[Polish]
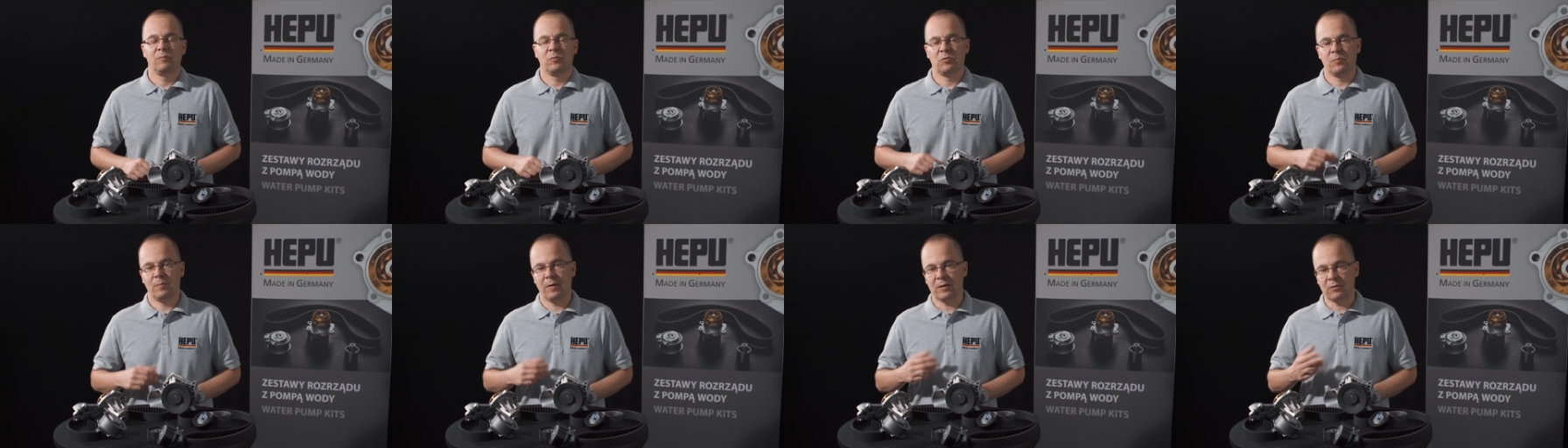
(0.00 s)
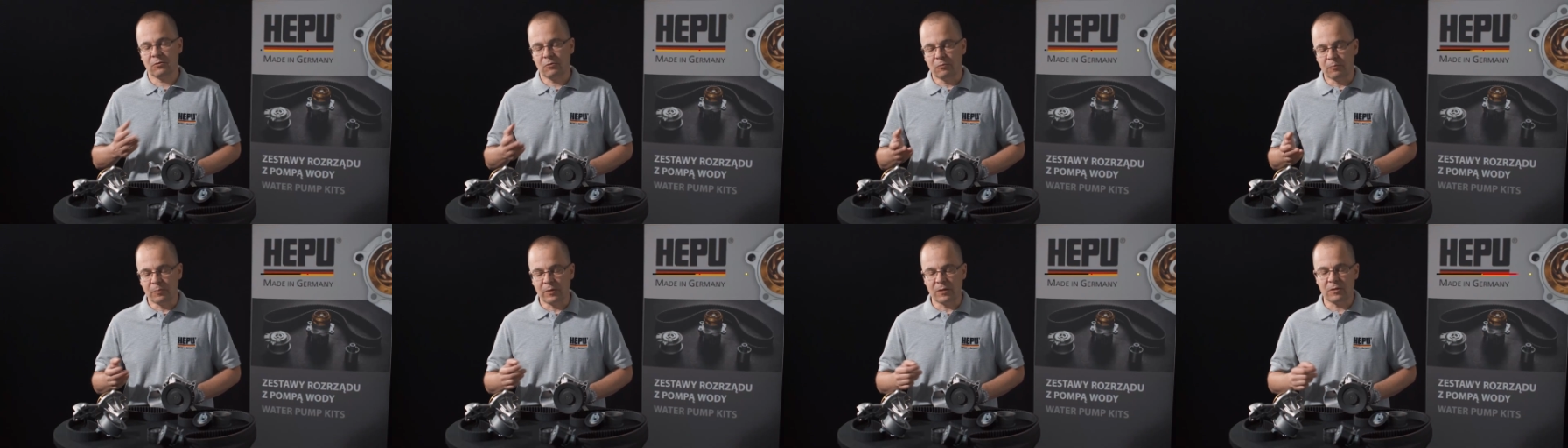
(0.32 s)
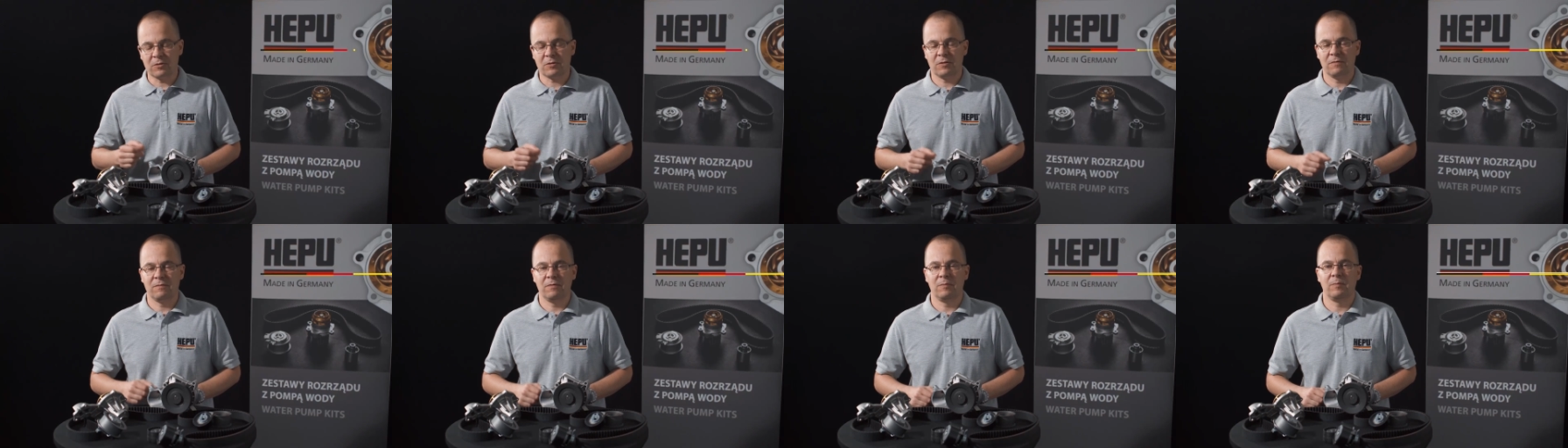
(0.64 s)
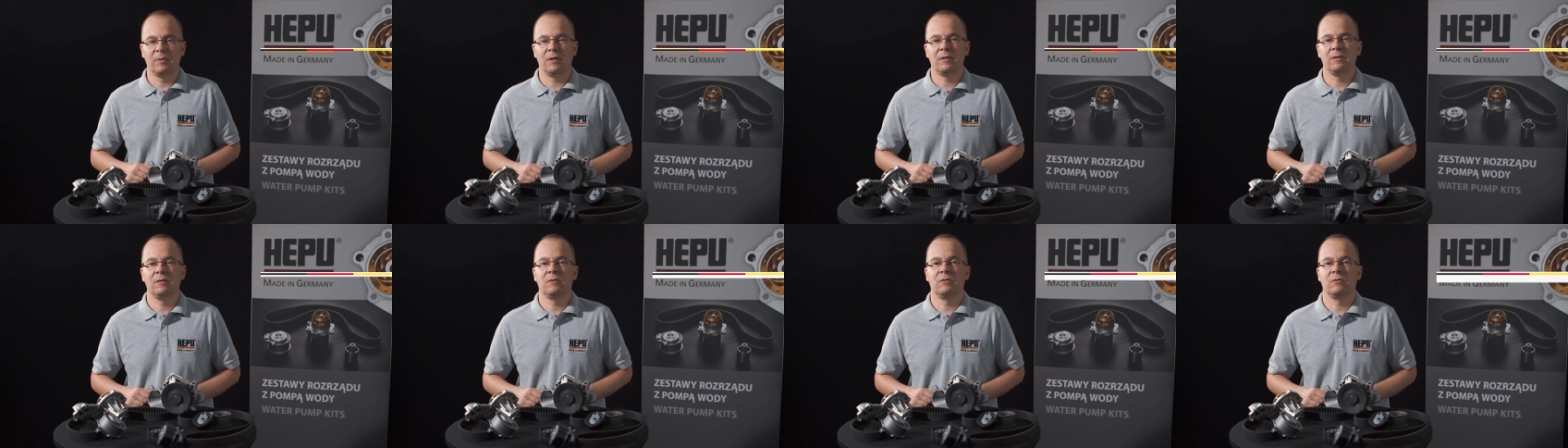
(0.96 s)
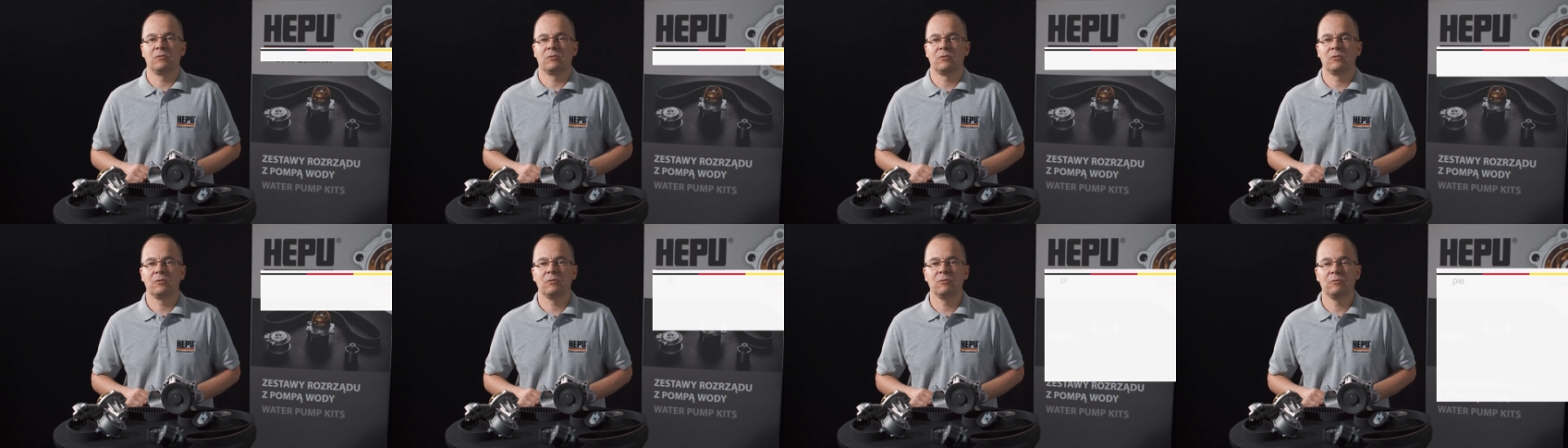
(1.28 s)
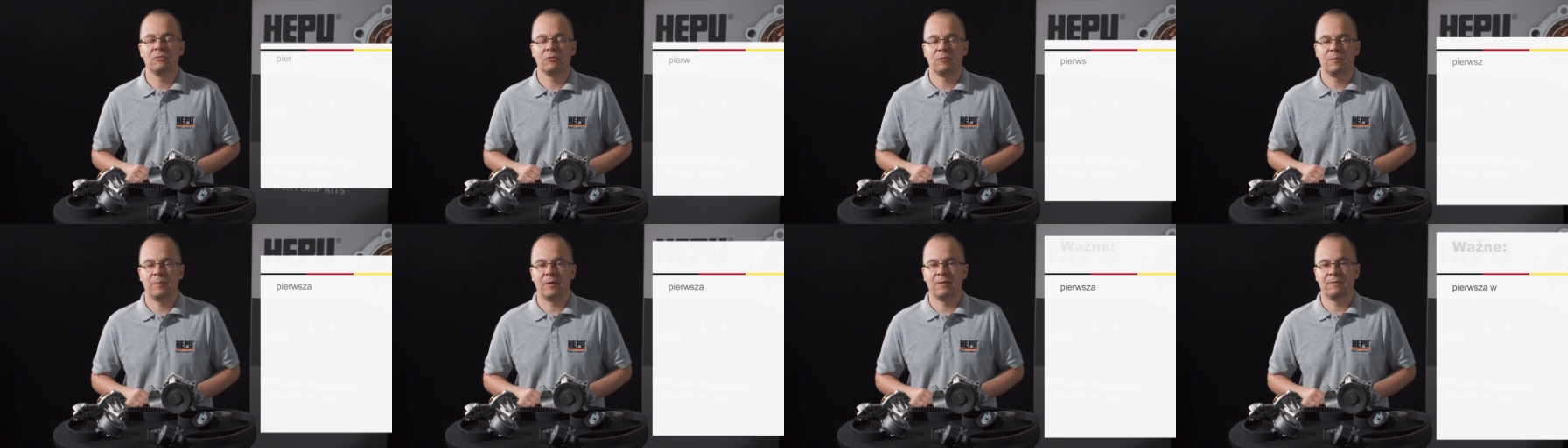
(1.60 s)
W przypadku pierwszej wymiany
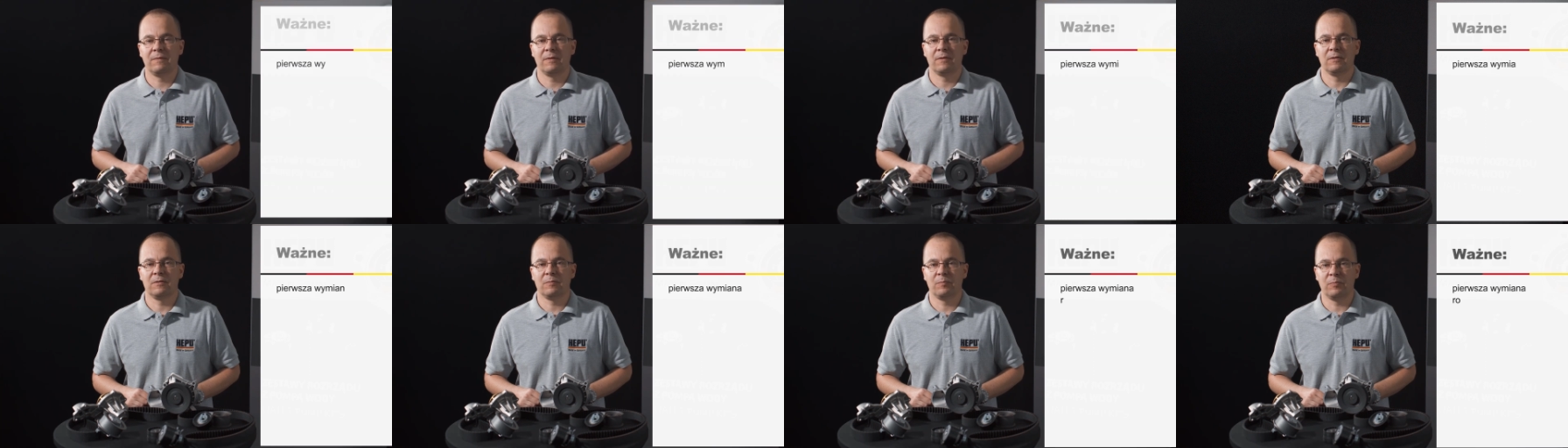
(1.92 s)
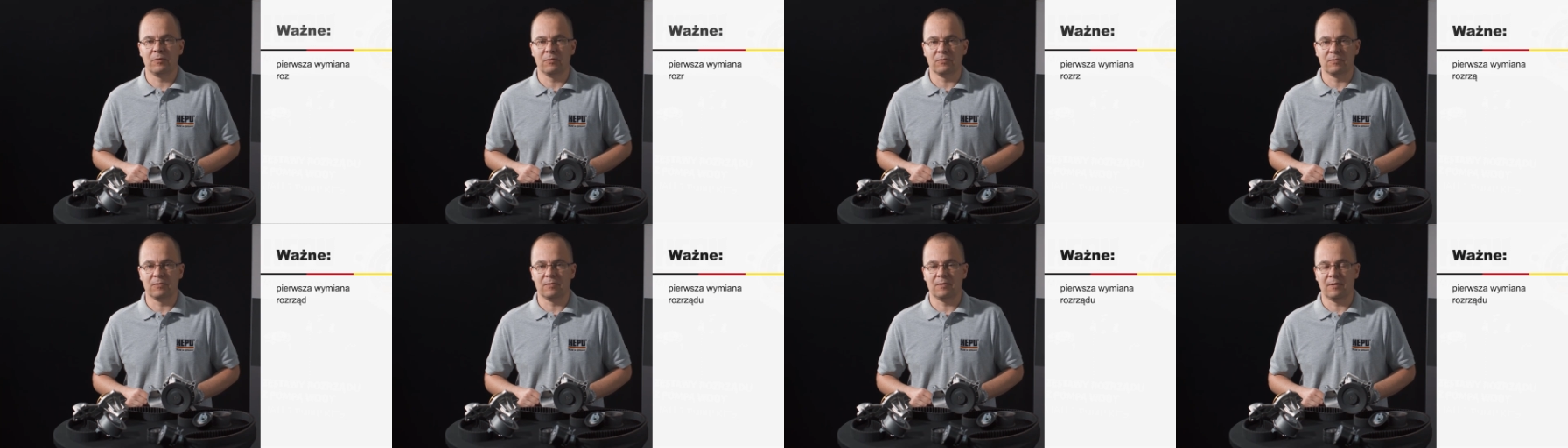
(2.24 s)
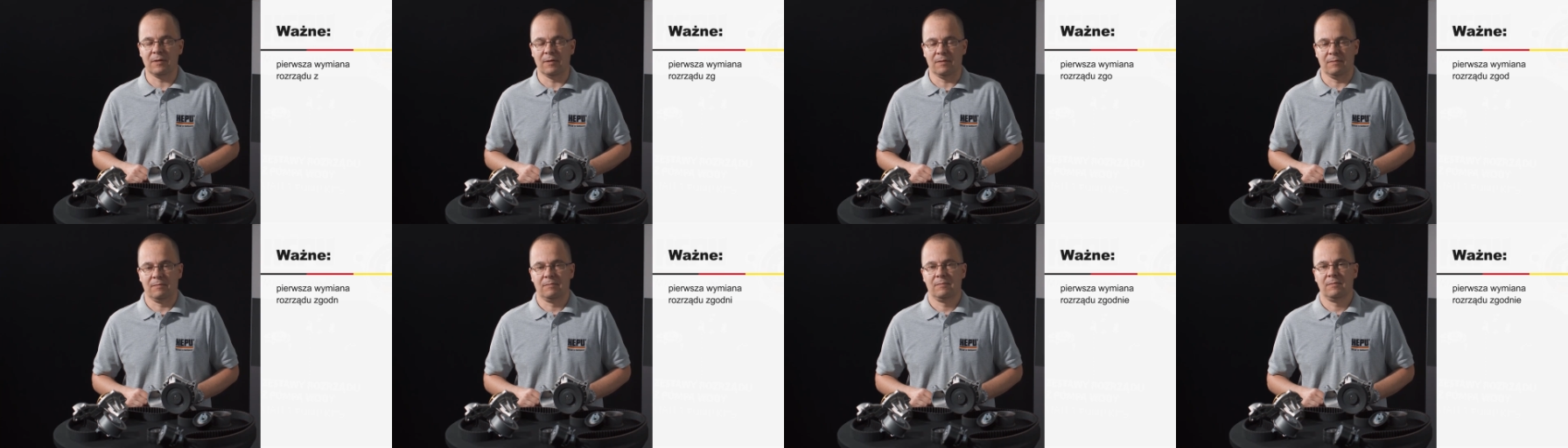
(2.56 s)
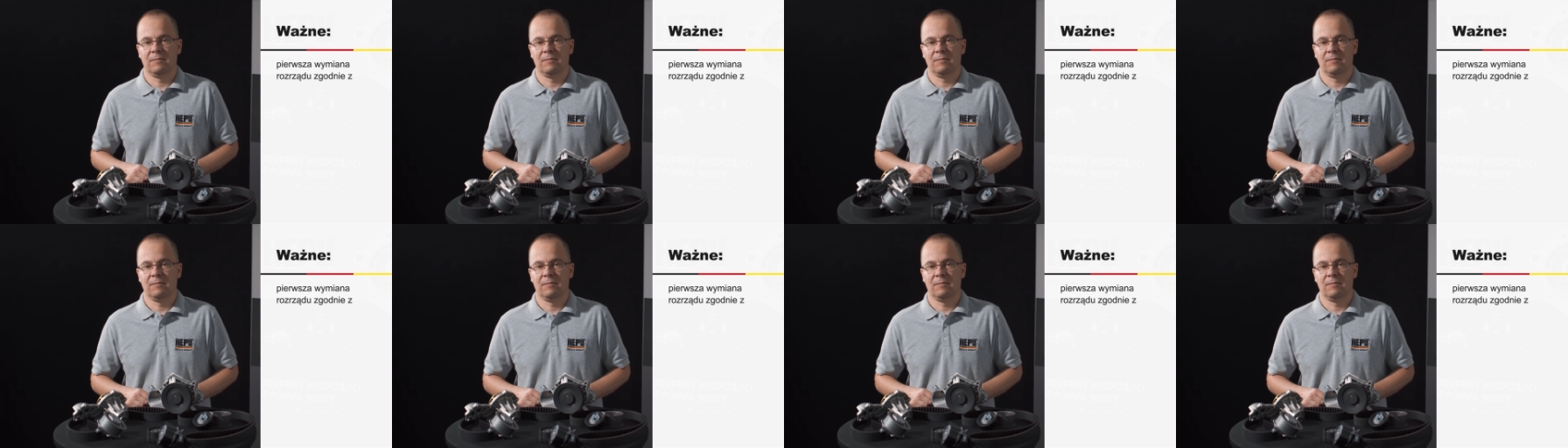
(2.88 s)
rozrządu sprawa jest prosta.